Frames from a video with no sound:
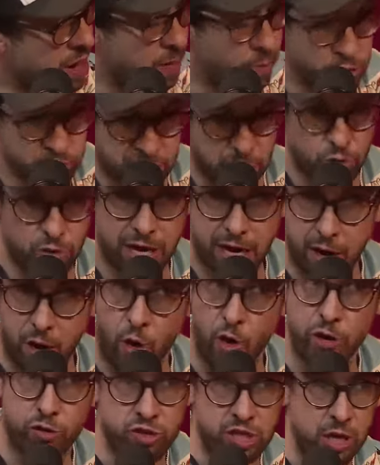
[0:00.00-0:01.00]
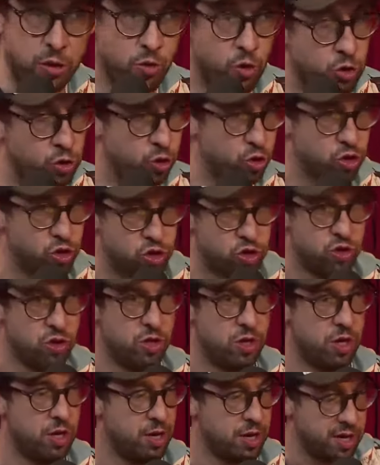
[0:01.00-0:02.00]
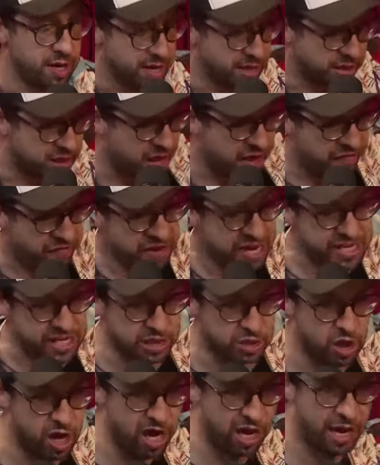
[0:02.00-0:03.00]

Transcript: então uma música dura 8 segundos. Então é 20